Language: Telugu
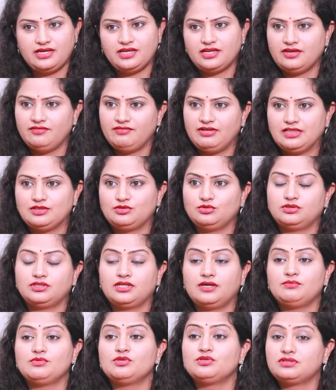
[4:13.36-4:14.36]
దగ్గరికి
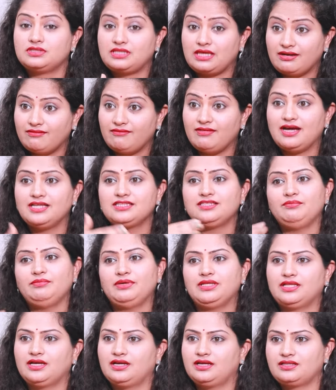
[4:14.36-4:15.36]
వెళ్తుంటాము తర్వాత
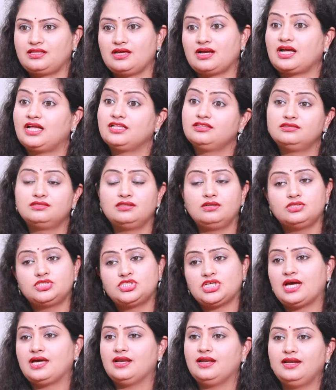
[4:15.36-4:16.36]
మీ దగ్గర దాకా అంతలో
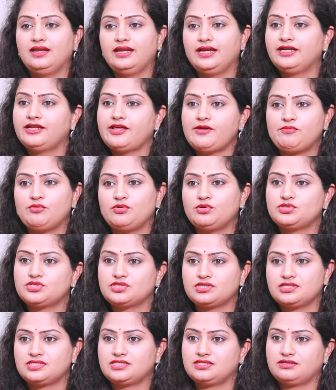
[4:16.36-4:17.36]
చాలా లేట్ అయిపోవచ్చు కదా